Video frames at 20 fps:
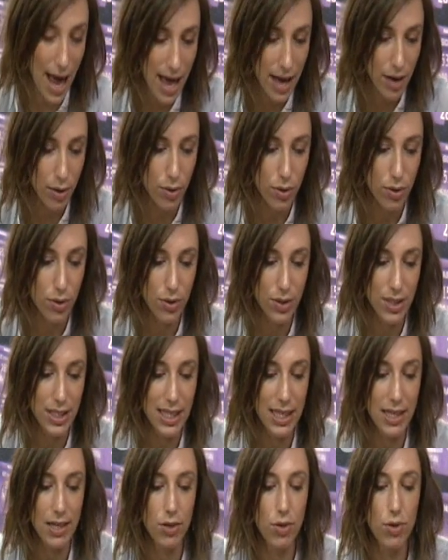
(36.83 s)

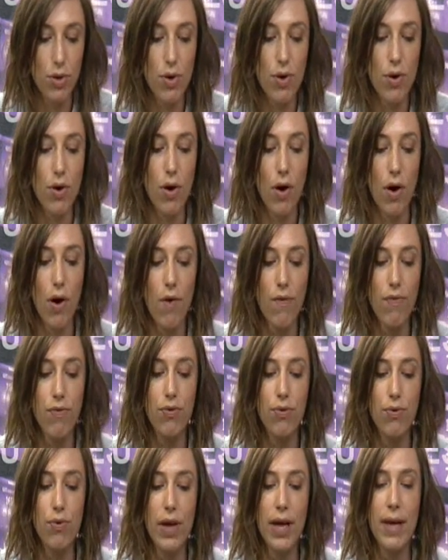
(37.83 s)
aéronautique de
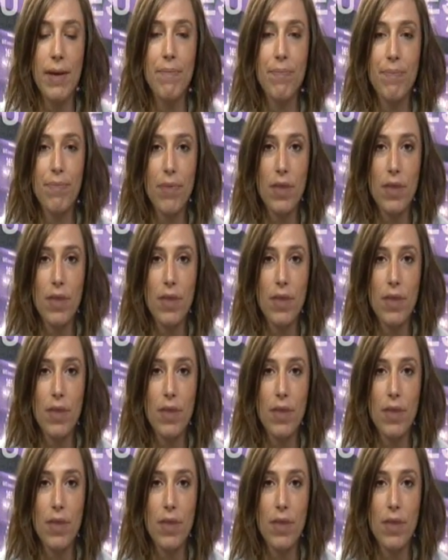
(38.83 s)
renflouer